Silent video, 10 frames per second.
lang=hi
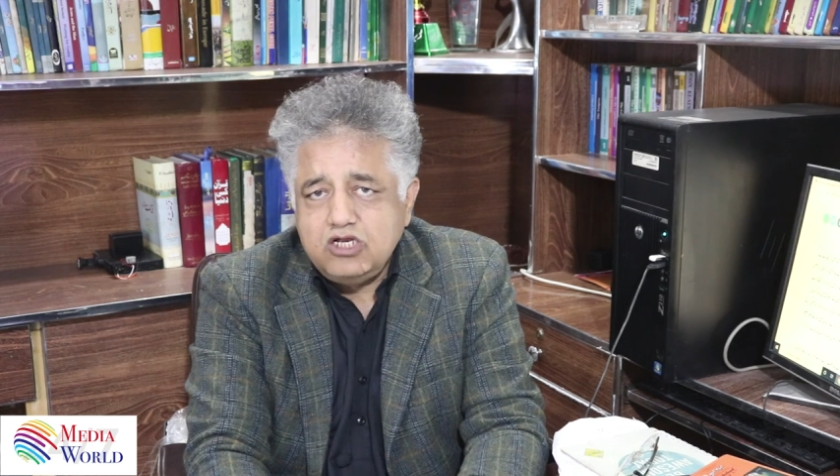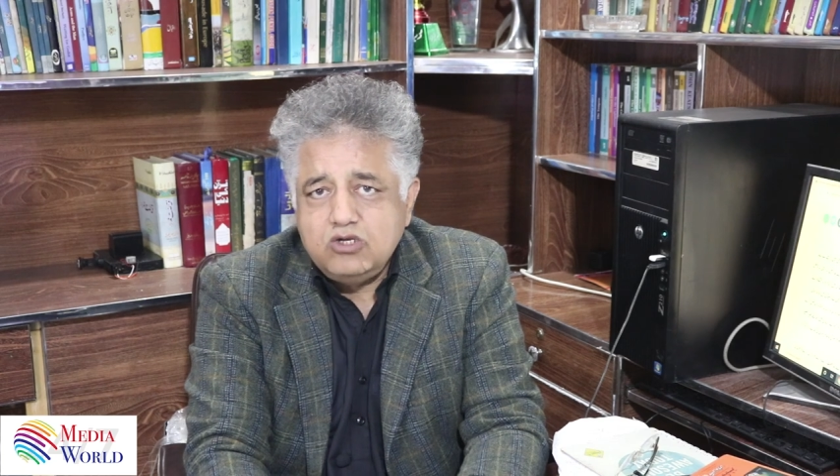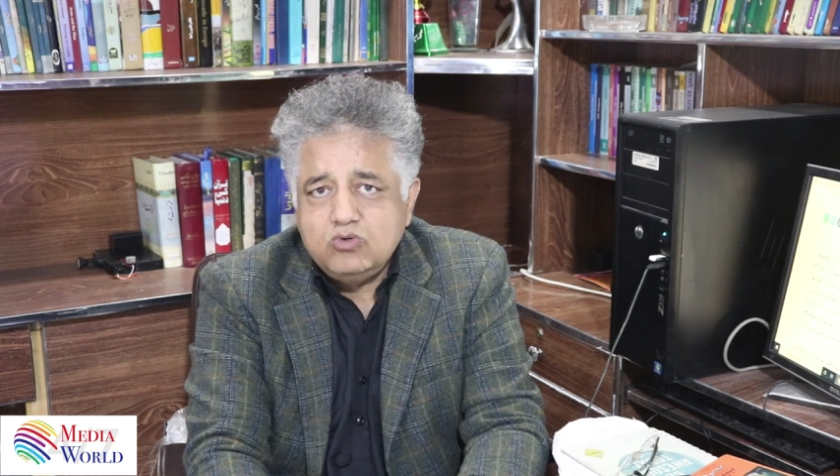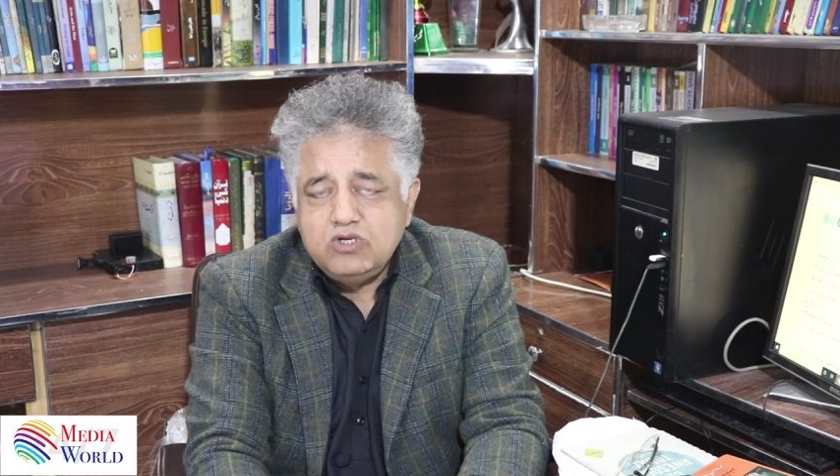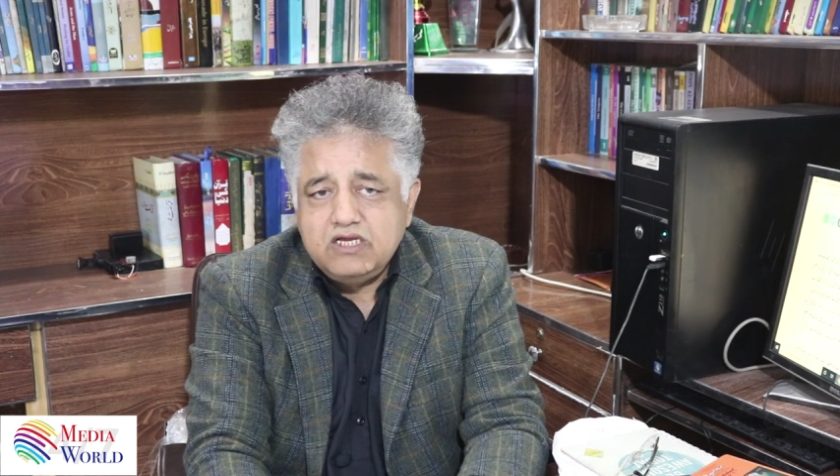
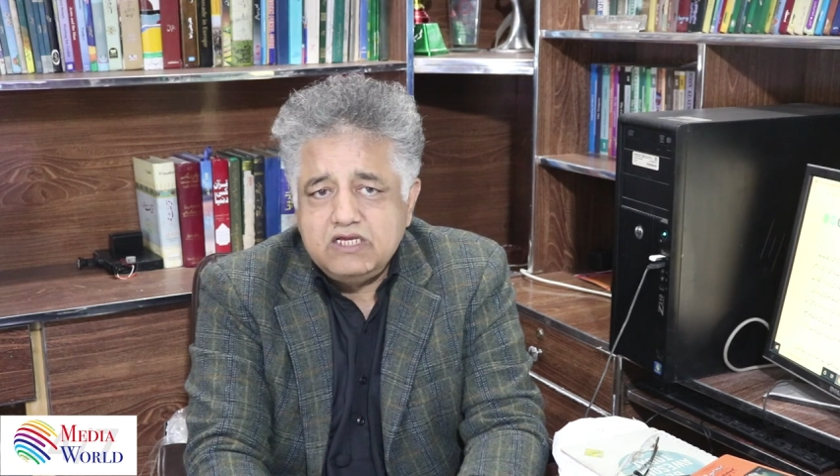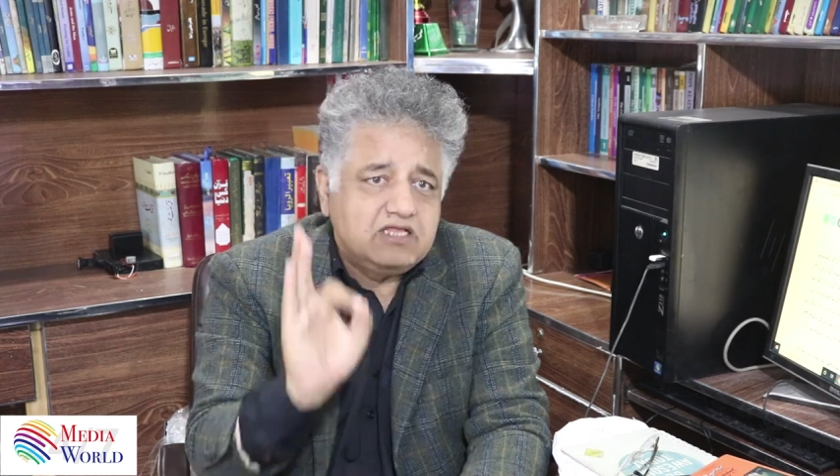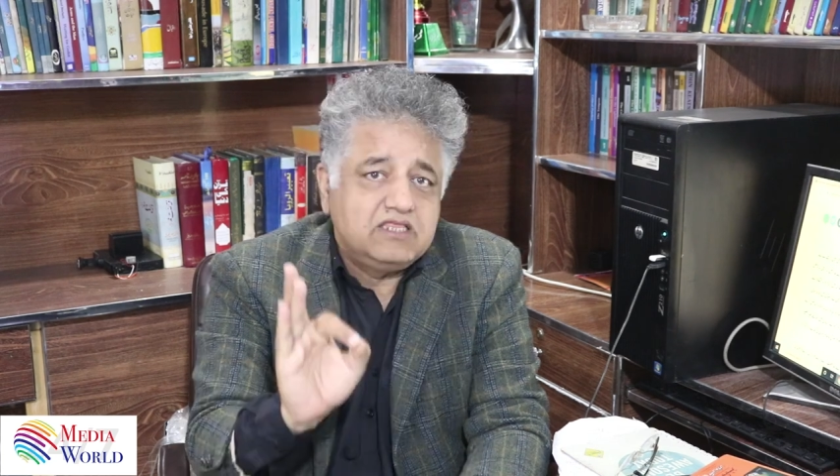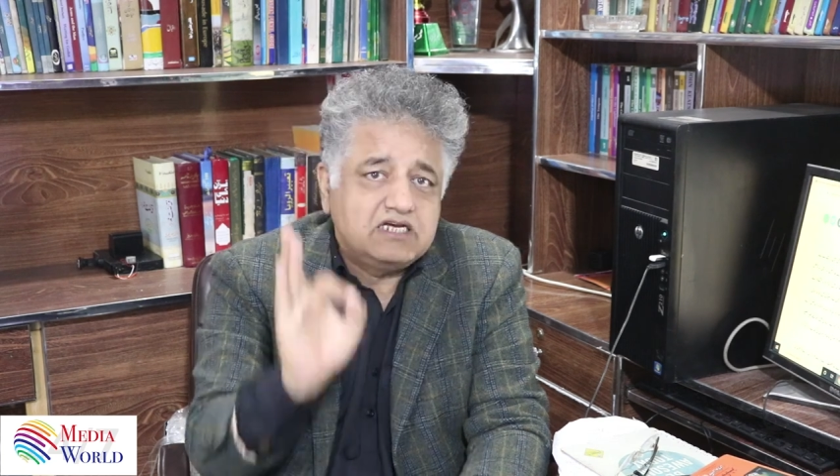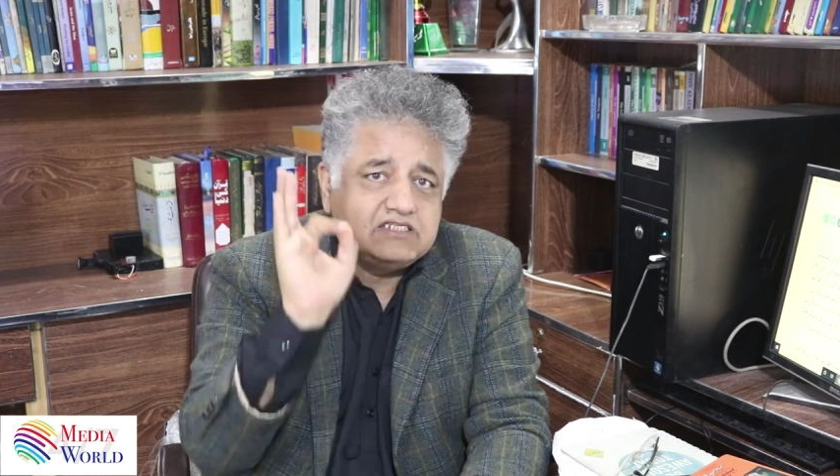इन्होंने
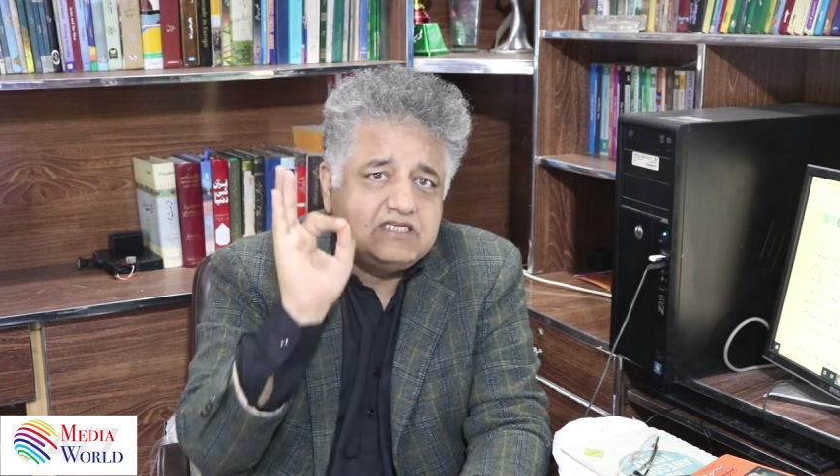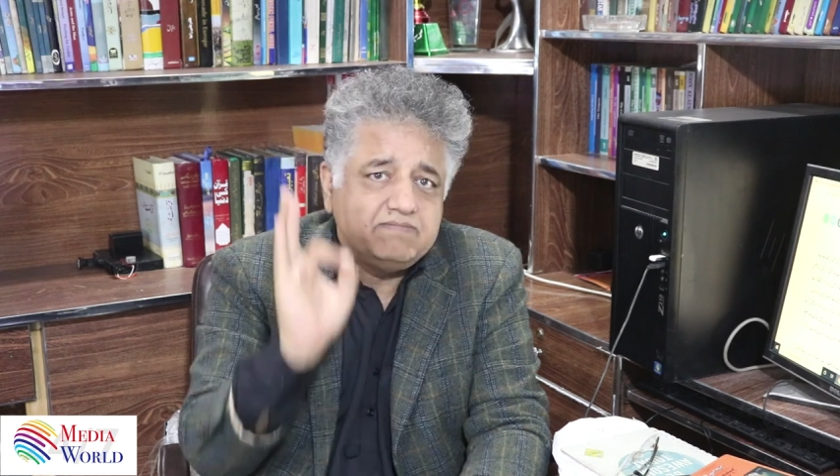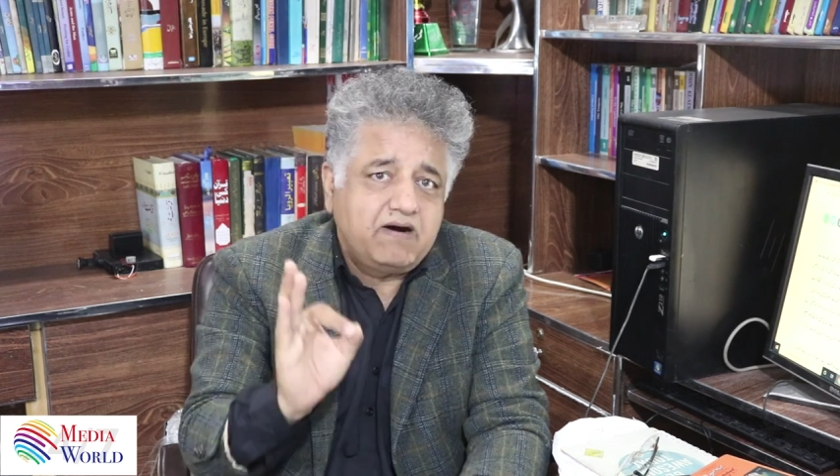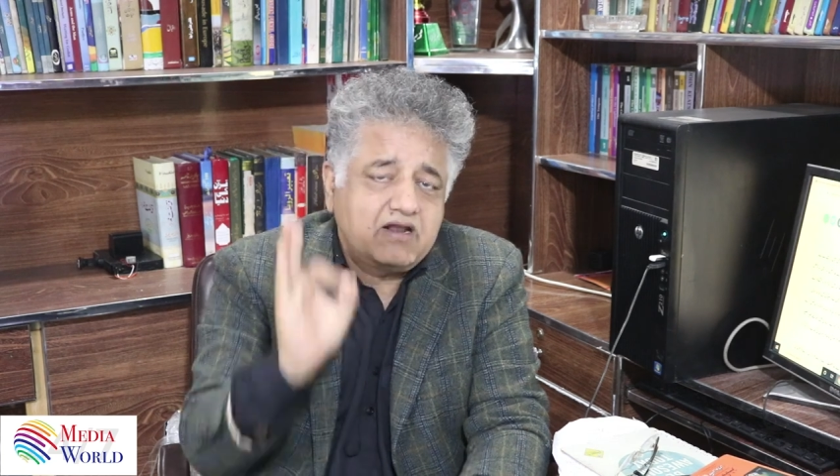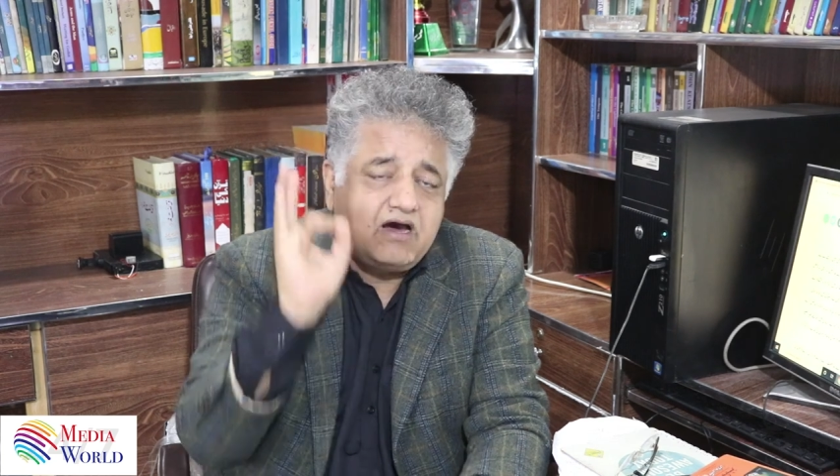10 से
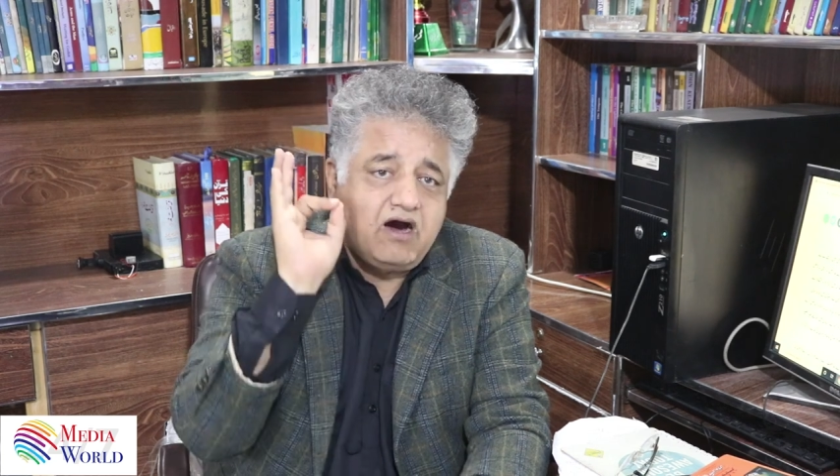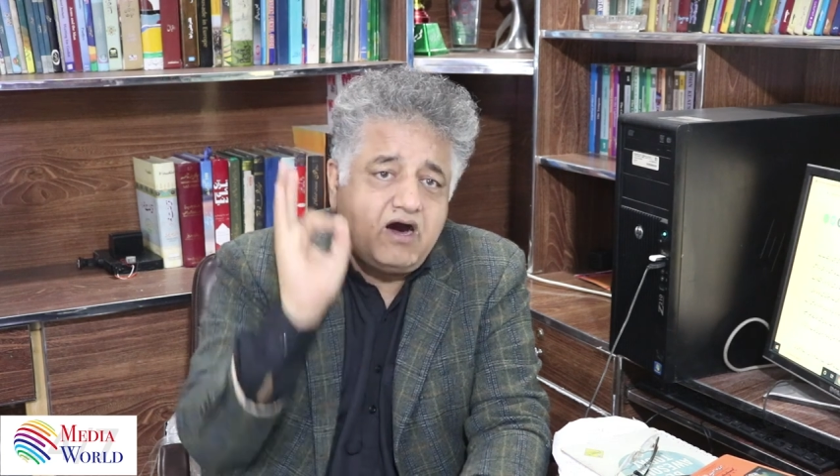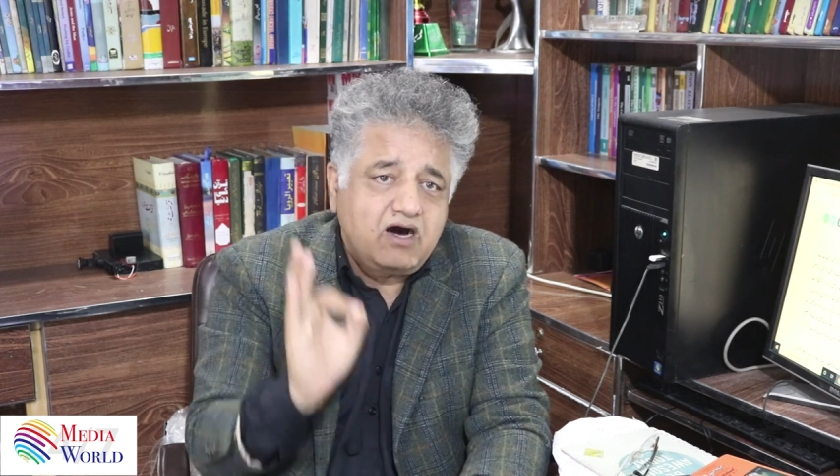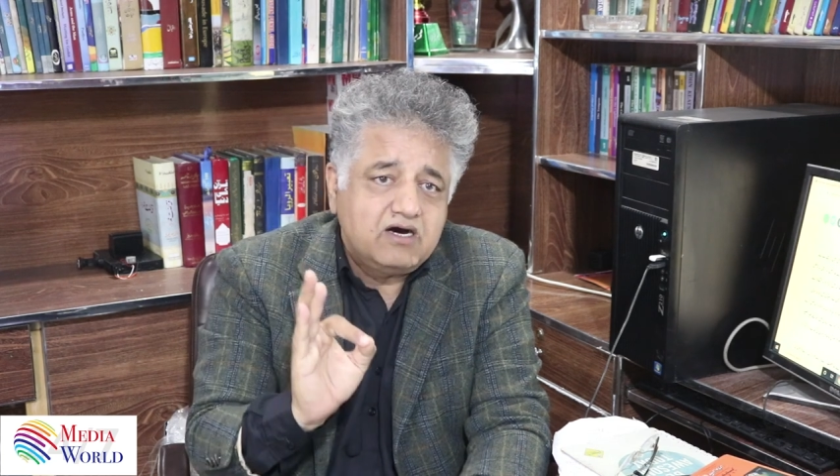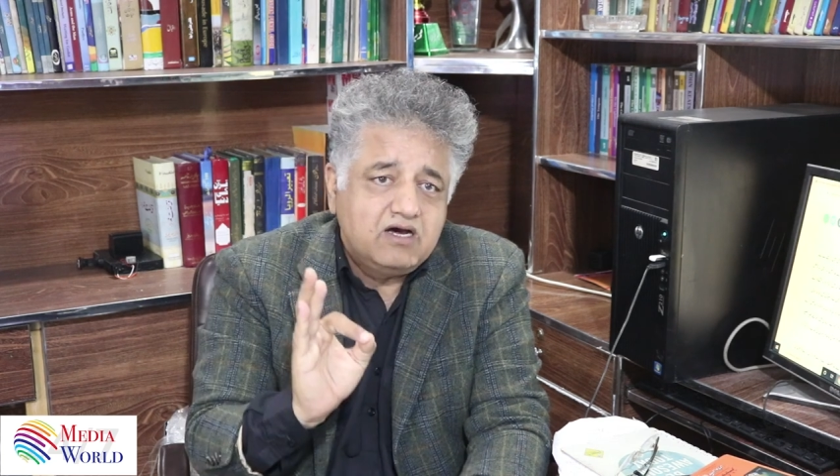
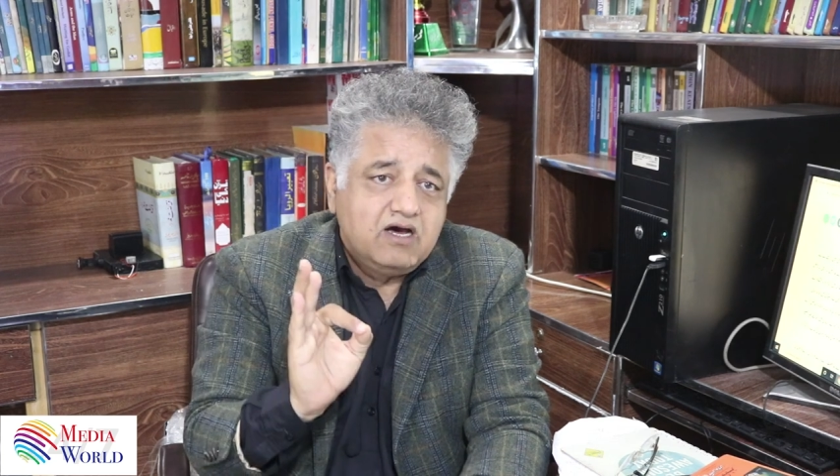12